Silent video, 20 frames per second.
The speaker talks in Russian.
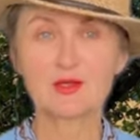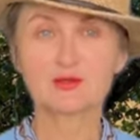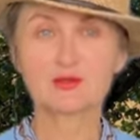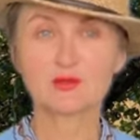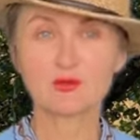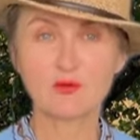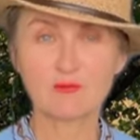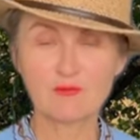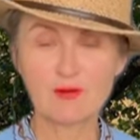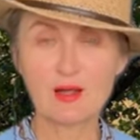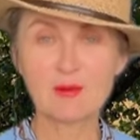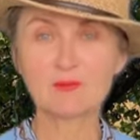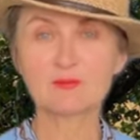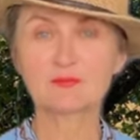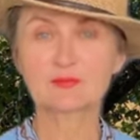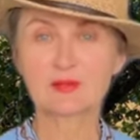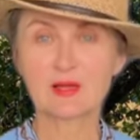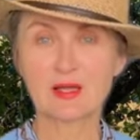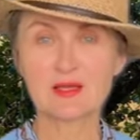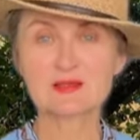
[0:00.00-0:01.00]
то вам
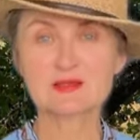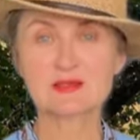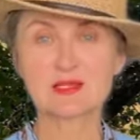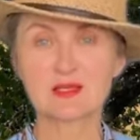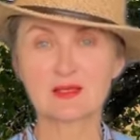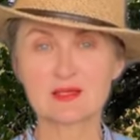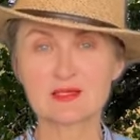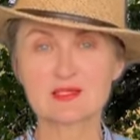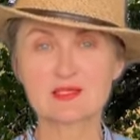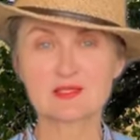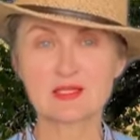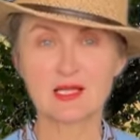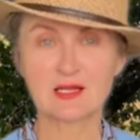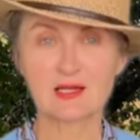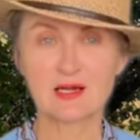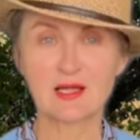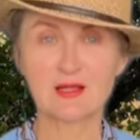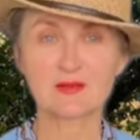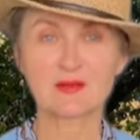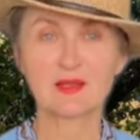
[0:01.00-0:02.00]
в тайский
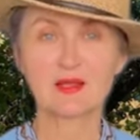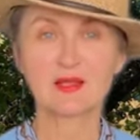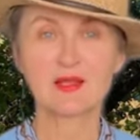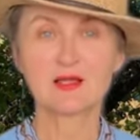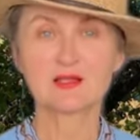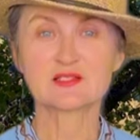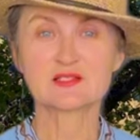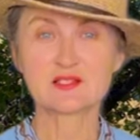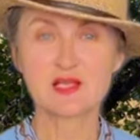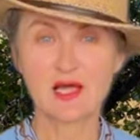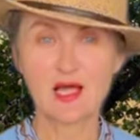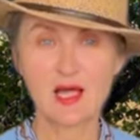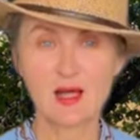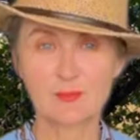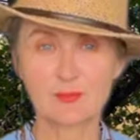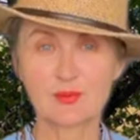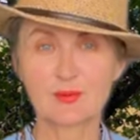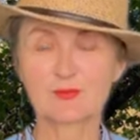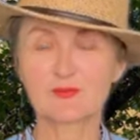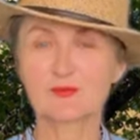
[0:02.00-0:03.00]
ресторан
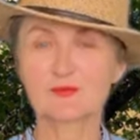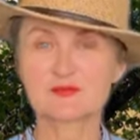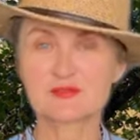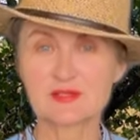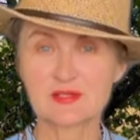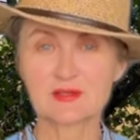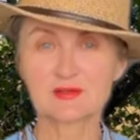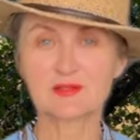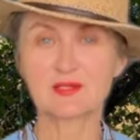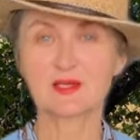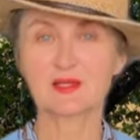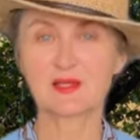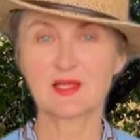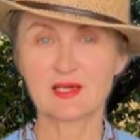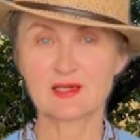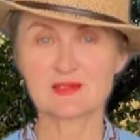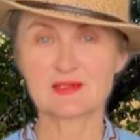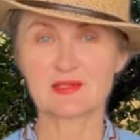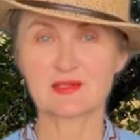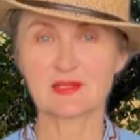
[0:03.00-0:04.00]
«Заап» в центре
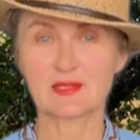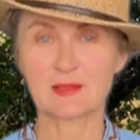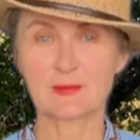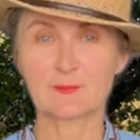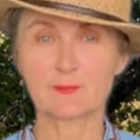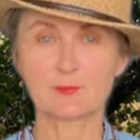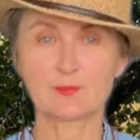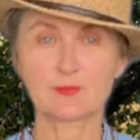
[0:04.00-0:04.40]
Хельсинки.